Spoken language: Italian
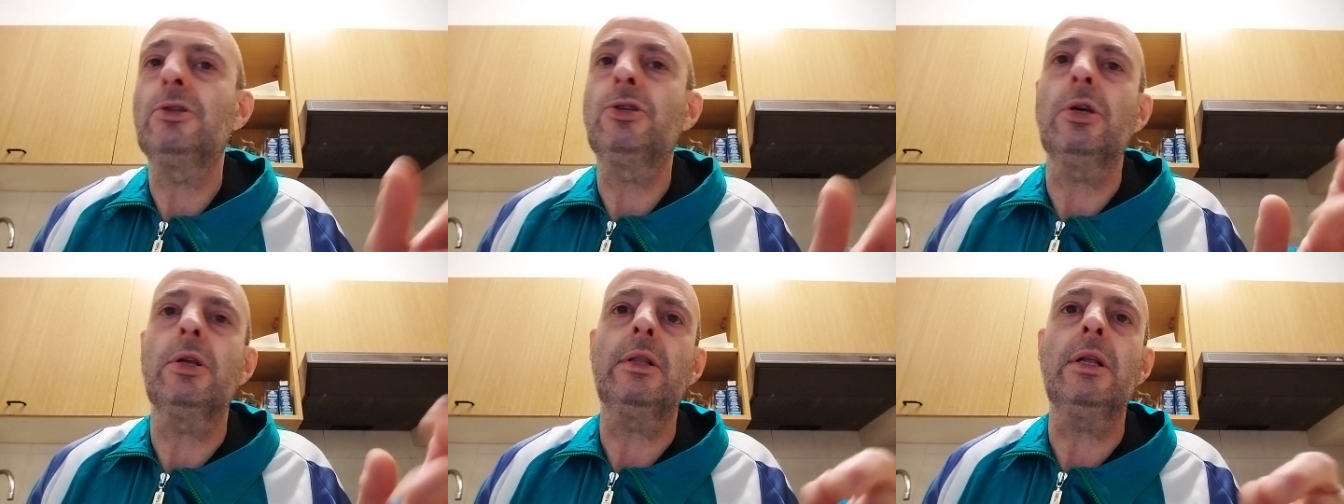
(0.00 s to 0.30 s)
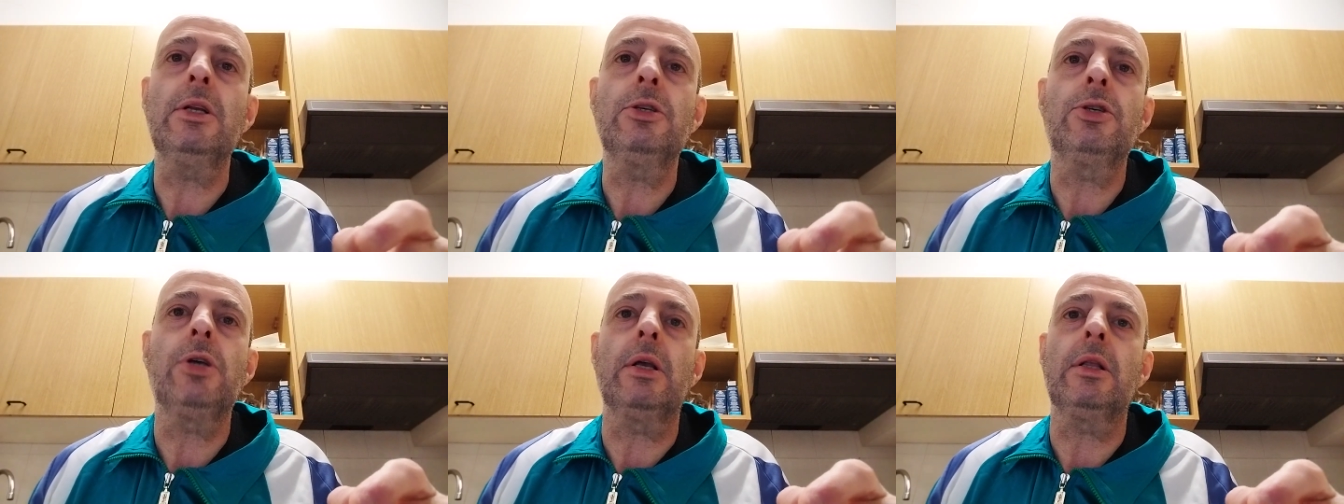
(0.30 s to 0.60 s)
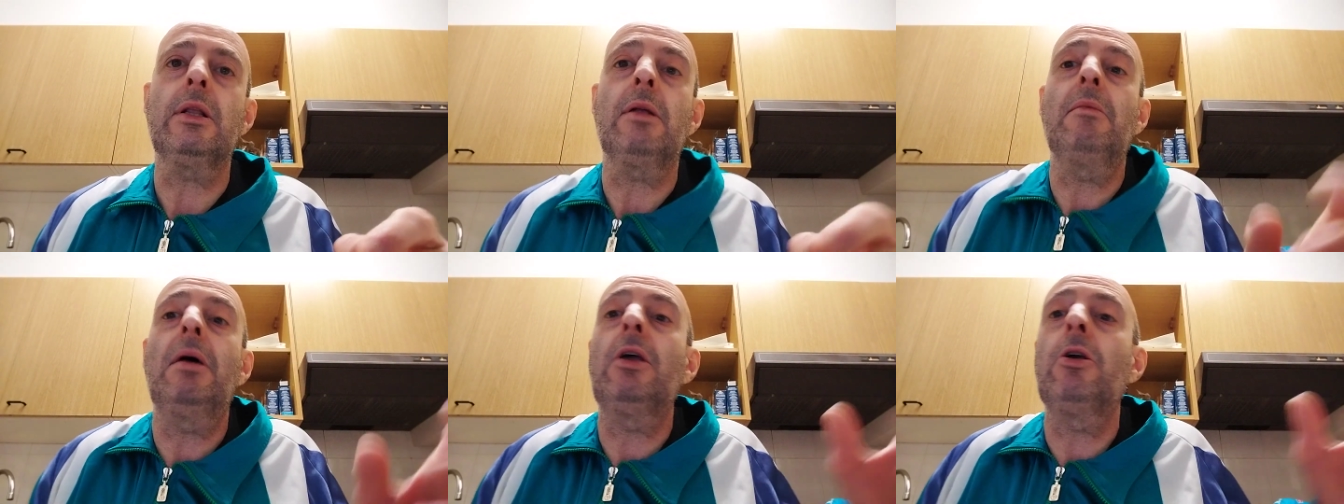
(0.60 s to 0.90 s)
eccetera,
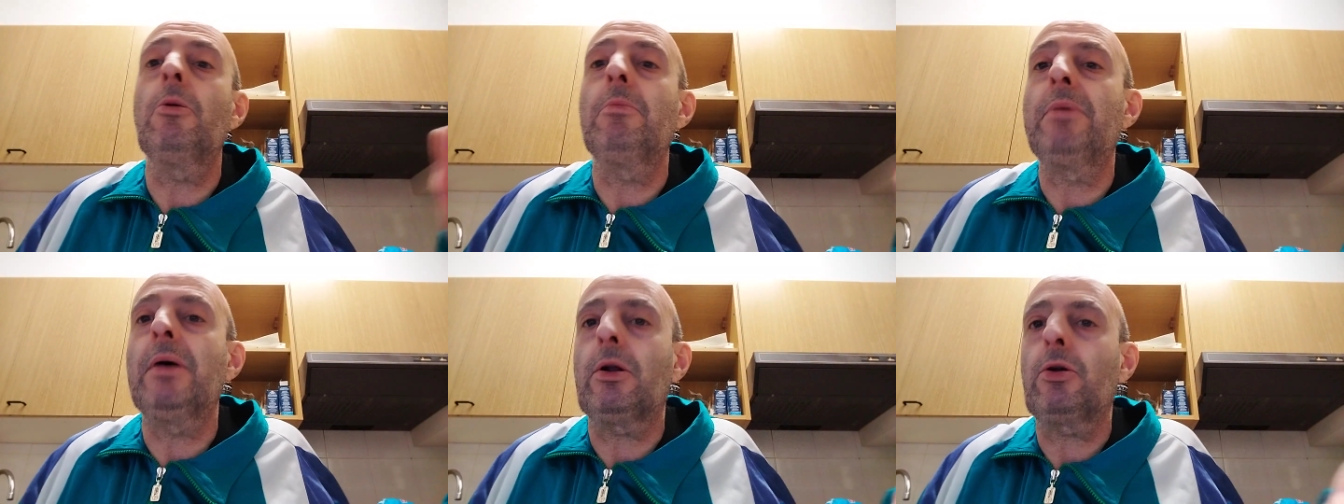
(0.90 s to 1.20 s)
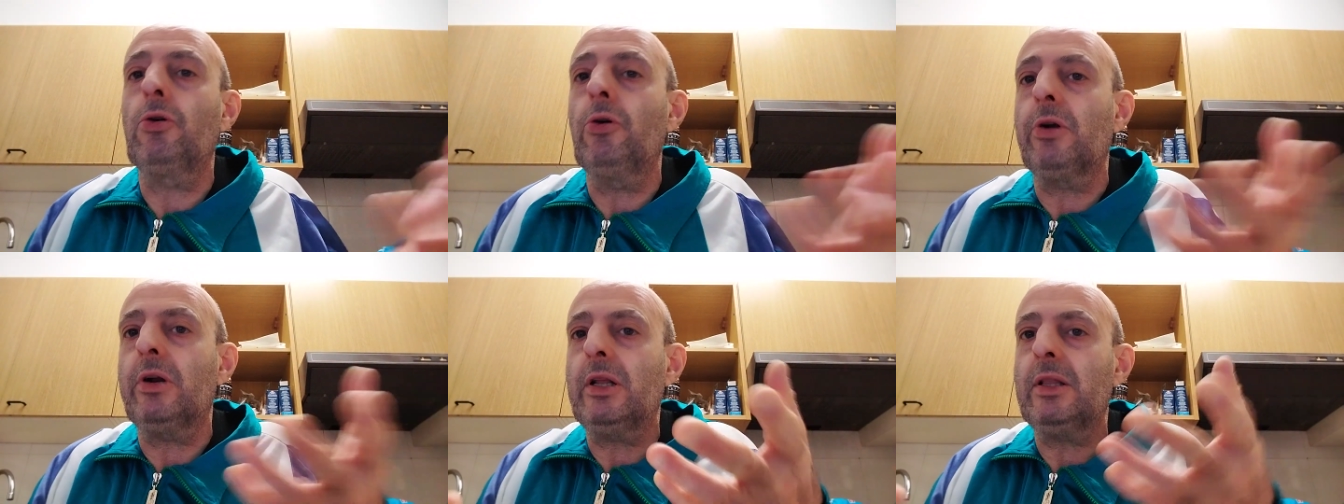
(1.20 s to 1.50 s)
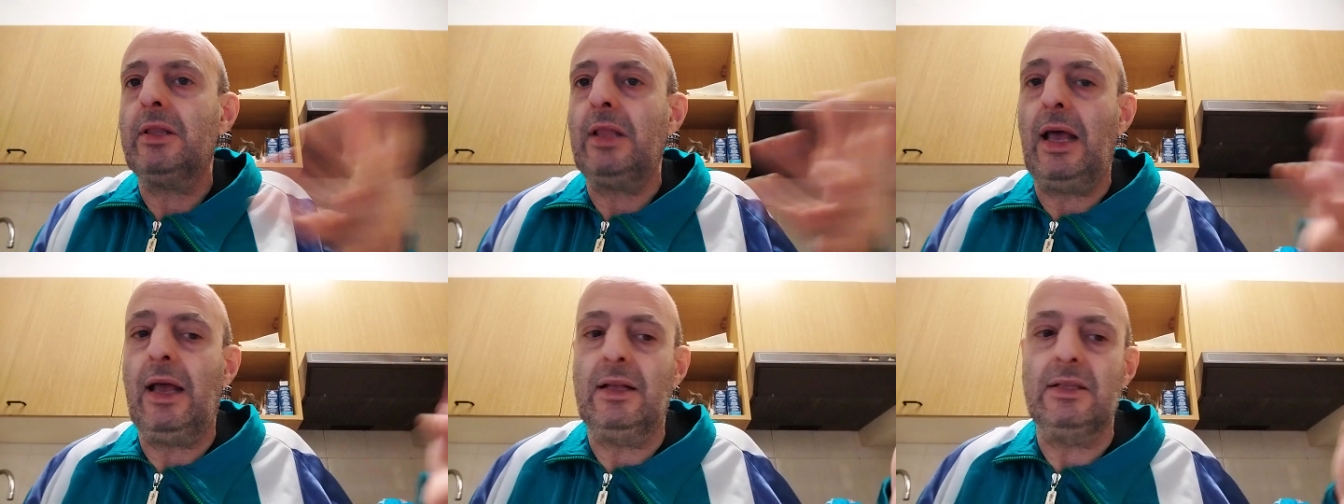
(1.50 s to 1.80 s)
eccetera, ma io per
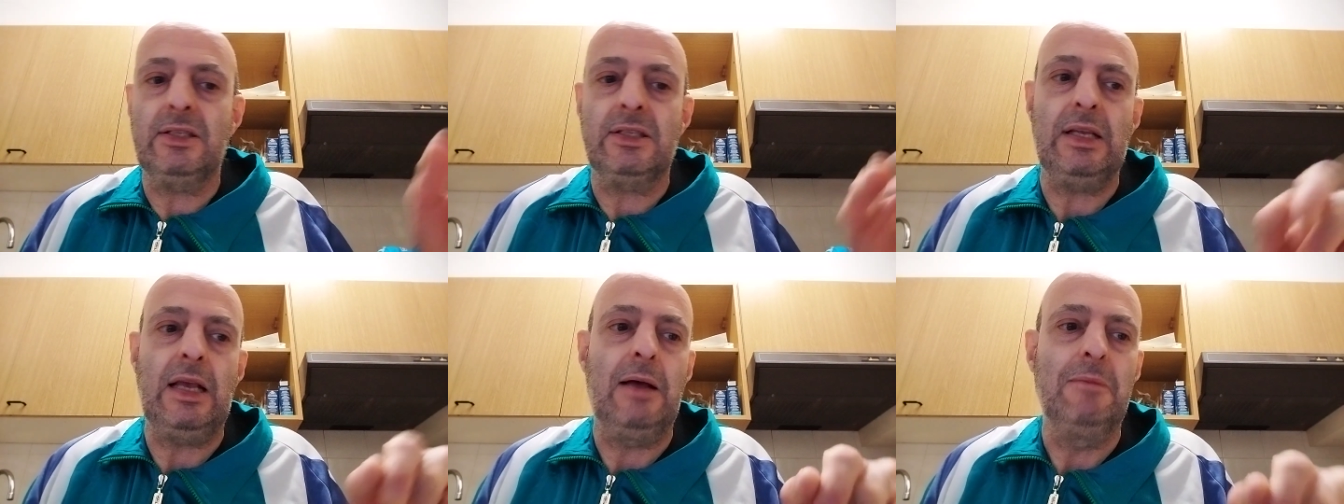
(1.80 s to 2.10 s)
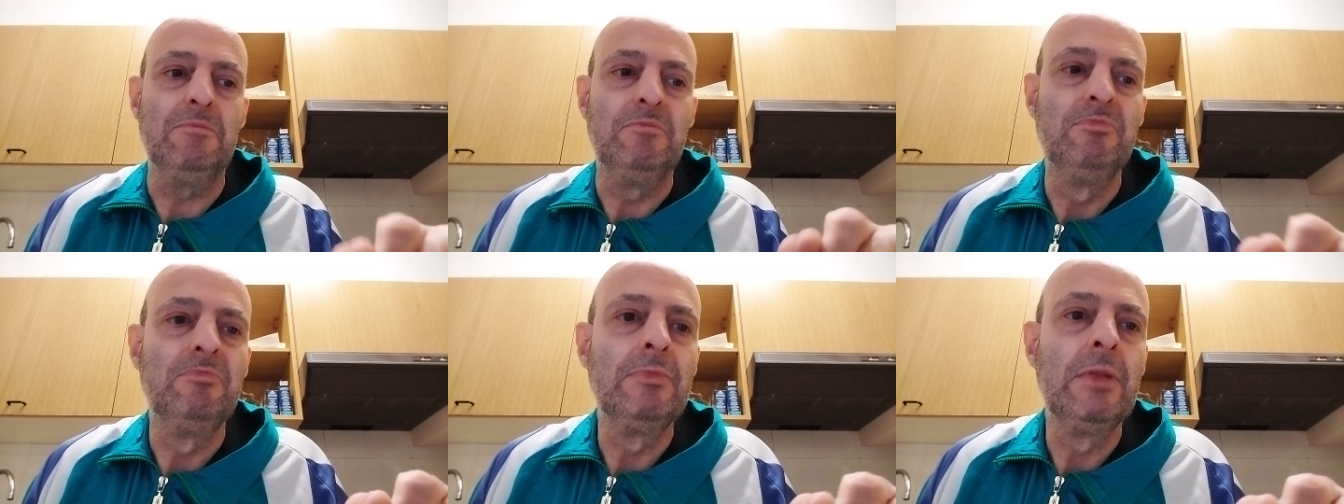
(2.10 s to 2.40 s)
correttezza,